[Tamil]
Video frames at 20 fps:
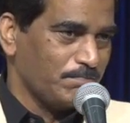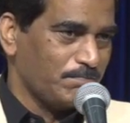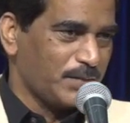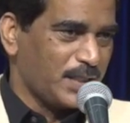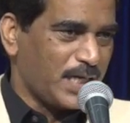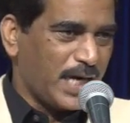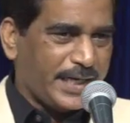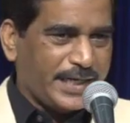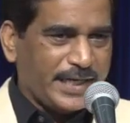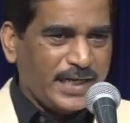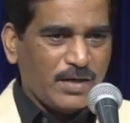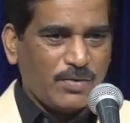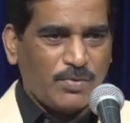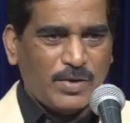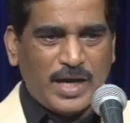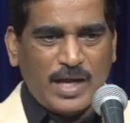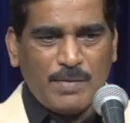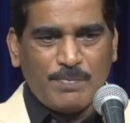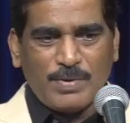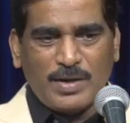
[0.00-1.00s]
கடின
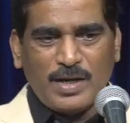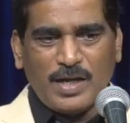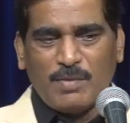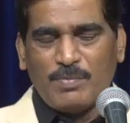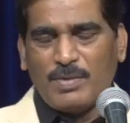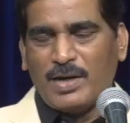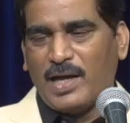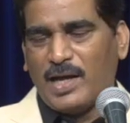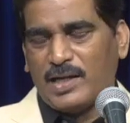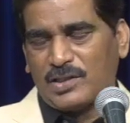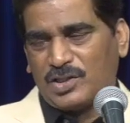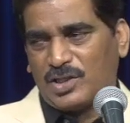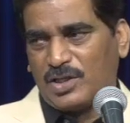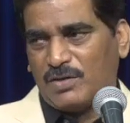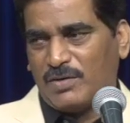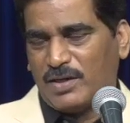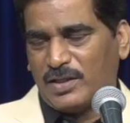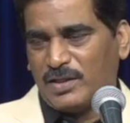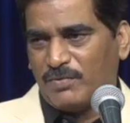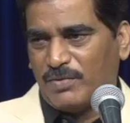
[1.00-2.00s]
உழைப்பு இல்லாமல்
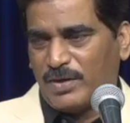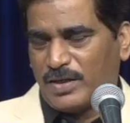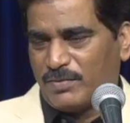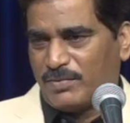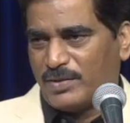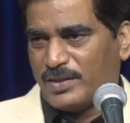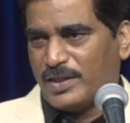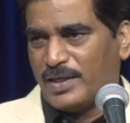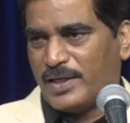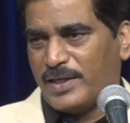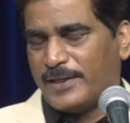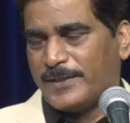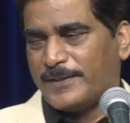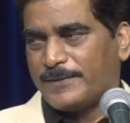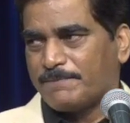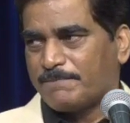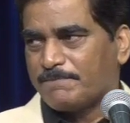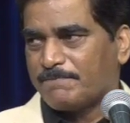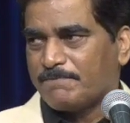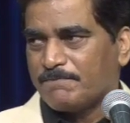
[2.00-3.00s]
ஆசீர்வாதம் வருவதில்லை
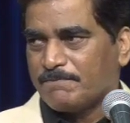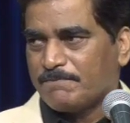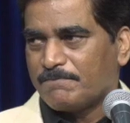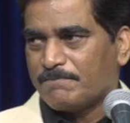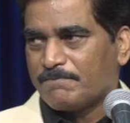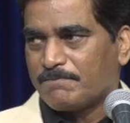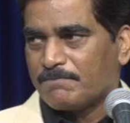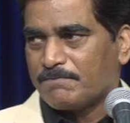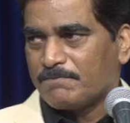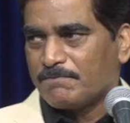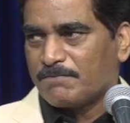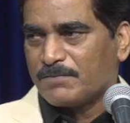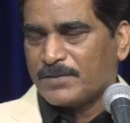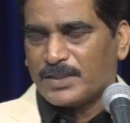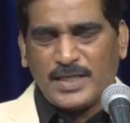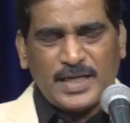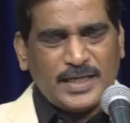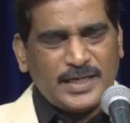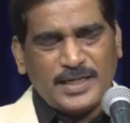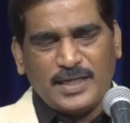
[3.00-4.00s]

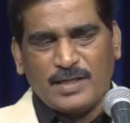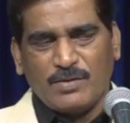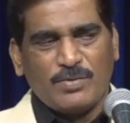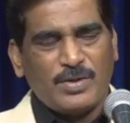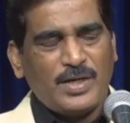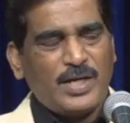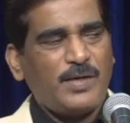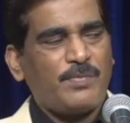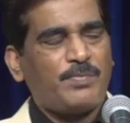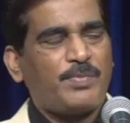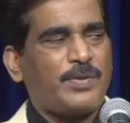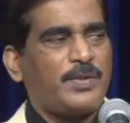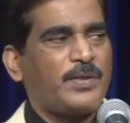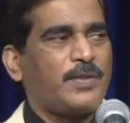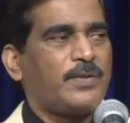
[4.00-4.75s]
கடின உழைப்பு